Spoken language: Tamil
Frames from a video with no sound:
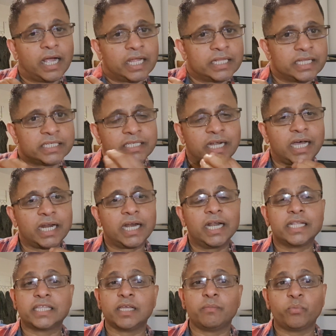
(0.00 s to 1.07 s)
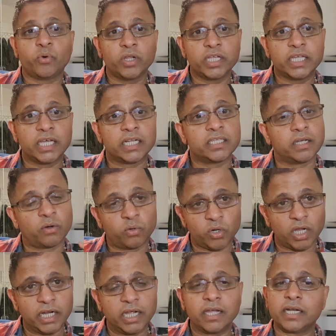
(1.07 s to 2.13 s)
அந்த ஸ்டார் எல்லாத்தையும் பிடுங்கி எறிஞ்ச
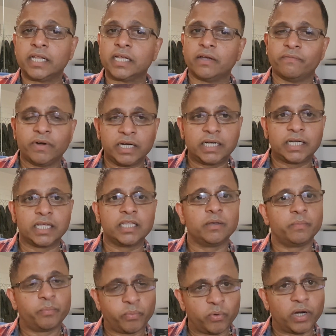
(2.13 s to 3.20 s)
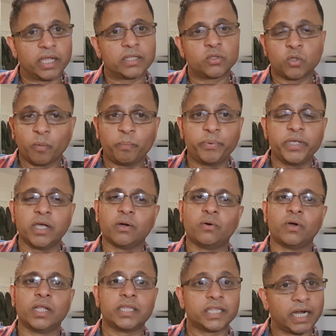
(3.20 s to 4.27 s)
குரங்கை நீங்கள் விட்டது புள்ள தொப்பியை
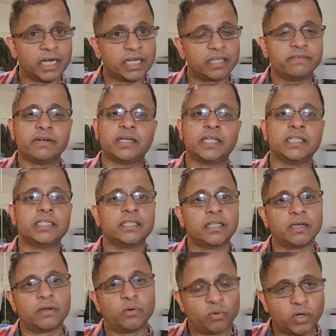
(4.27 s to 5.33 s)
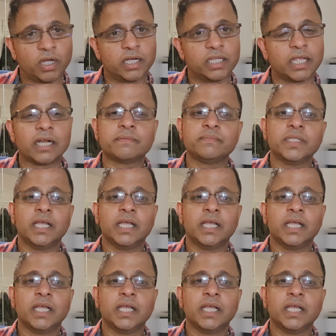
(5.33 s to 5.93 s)
கூட தட்டி விட்டது இந்த குரங்கு தான்